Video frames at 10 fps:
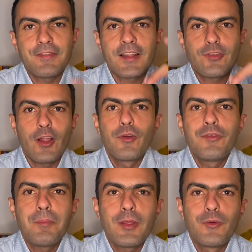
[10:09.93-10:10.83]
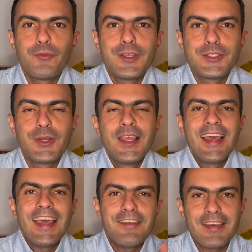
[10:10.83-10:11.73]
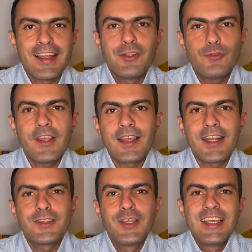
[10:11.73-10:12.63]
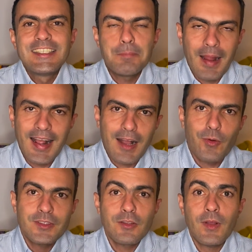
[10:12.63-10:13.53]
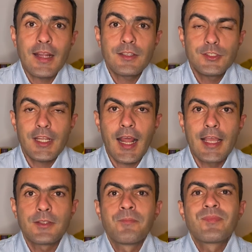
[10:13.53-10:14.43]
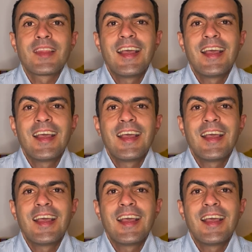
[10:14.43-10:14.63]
Fala assim, olha, eu vim pelo vídeo revelando o segredo de pagar a conta no cartão de crédito.